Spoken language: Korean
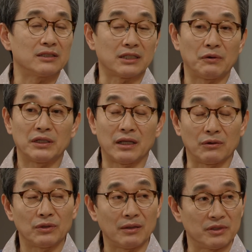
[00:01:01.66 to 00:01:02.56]

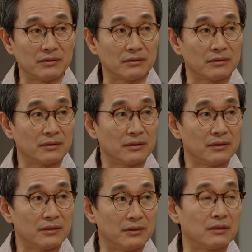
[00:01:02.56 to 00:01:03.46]
기사화되고 나면
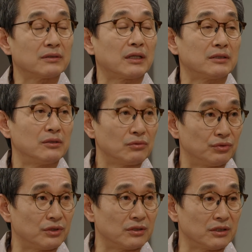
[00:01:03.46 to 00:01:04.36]
기정사실로
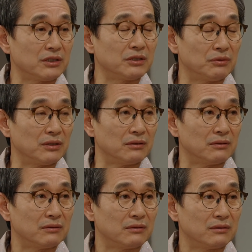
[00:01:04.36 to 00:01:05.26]
굳혀지기 쉬워요.
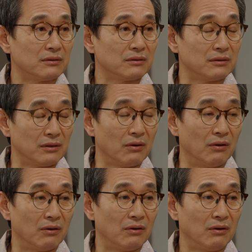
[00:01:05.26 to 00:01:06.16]

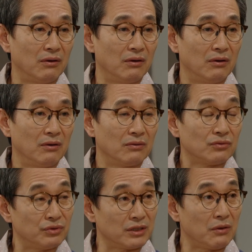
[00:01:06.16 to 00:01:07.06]
그리고
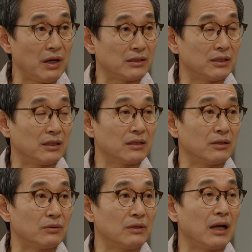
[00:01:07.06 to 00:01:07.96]
준이가 확실하게
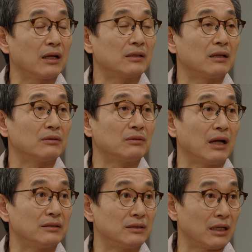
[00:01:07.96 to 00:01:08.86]
결혼을 하겠다는 것도
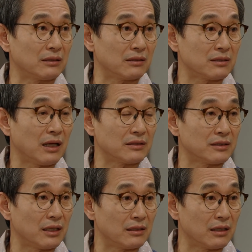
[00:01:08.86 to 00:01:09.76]
아닌 상태에서
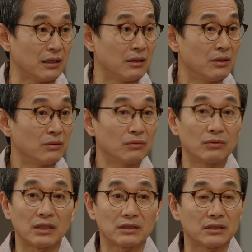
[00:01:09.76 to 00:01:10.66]
같이 살다가
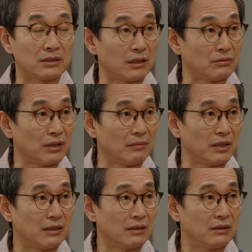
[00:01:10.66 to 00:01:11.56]
또다시 기사로 났나 봐.